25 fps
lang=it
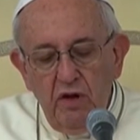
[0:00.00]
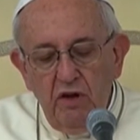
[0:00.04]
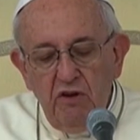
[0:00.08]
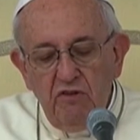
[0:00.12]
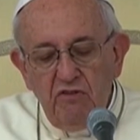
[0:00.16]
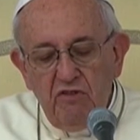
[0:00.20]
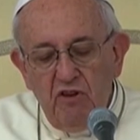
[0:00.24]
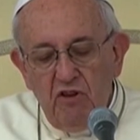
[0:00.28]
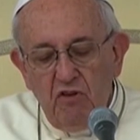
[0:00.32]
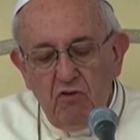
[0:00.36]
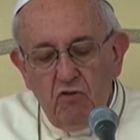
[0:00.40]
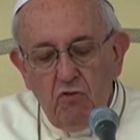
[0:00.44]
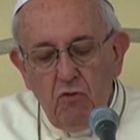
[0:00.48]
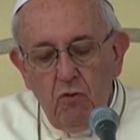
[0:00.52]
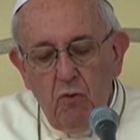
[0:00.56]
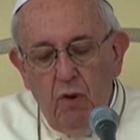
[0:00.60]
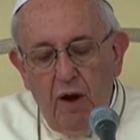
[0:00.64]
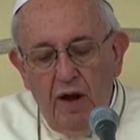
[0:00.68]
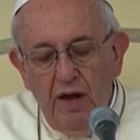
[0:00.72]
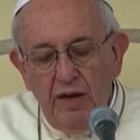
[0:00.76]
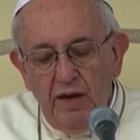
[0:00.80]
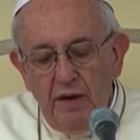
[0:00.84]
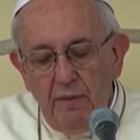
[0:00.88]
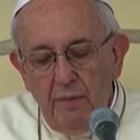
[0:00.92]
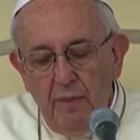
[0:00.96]
Gesù ha
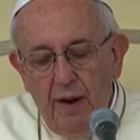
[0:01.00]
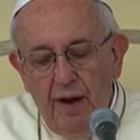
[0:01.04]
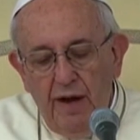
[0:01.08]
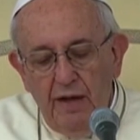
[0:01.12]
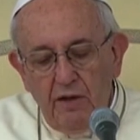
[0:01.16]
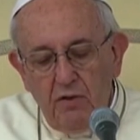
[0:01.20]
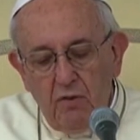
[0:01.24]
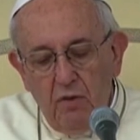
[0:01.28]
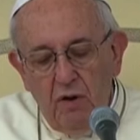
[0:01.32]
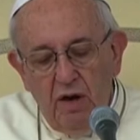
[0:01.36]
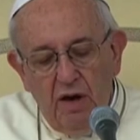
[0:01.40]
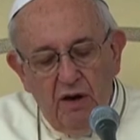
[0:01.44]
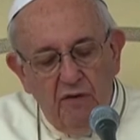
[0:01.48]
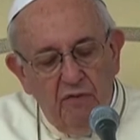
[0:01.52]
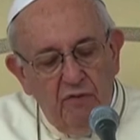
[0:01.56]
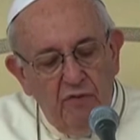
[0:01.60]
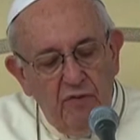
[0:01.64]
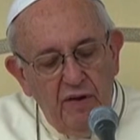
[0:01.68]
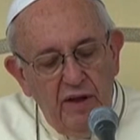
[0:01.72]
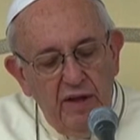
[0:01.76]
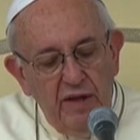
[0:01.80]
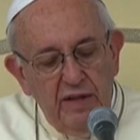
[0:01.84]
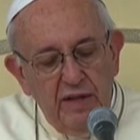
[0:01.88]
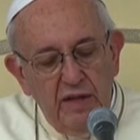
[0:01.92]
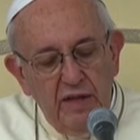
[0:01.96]
animato la
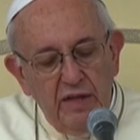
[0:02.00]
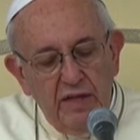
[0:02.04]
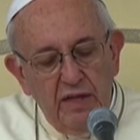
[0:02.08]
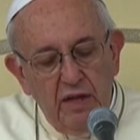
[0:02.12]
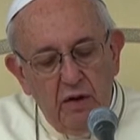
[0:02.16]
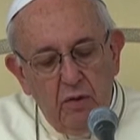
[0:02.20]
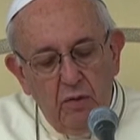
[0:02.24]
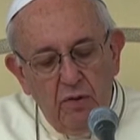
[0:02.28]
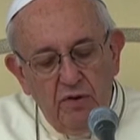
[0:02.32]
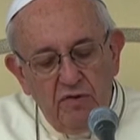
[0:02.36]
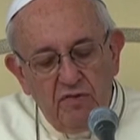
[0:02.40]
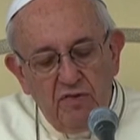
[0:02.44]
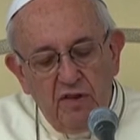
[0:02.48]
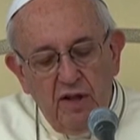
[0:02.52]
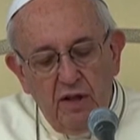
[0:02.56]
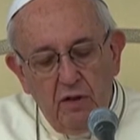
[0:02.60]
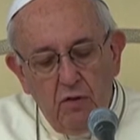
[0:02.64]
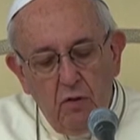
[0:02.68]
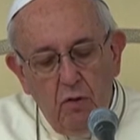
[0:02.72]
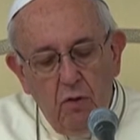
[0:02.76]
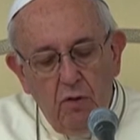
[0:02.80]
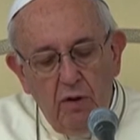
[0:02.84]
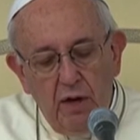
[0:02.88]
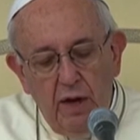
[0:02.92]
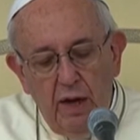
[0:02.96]
fede di questa
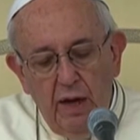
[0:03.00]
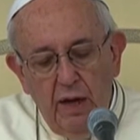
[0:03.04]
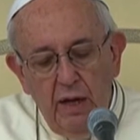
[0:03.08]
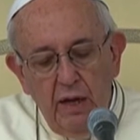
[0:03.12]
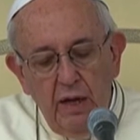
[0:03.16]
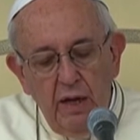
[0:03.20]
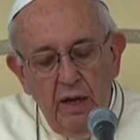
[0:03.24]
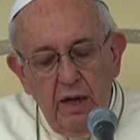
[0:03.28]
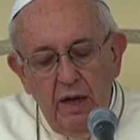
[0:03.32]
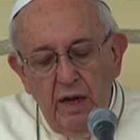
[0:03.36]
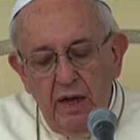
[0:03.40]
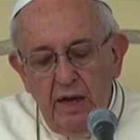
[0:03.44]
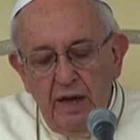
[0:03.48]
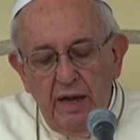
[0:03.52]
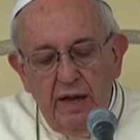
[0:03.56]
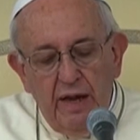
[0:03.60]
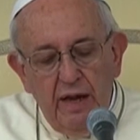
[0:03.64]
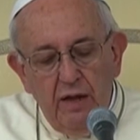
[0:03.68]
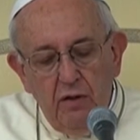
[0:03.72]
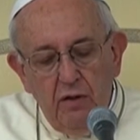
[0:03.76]
donna che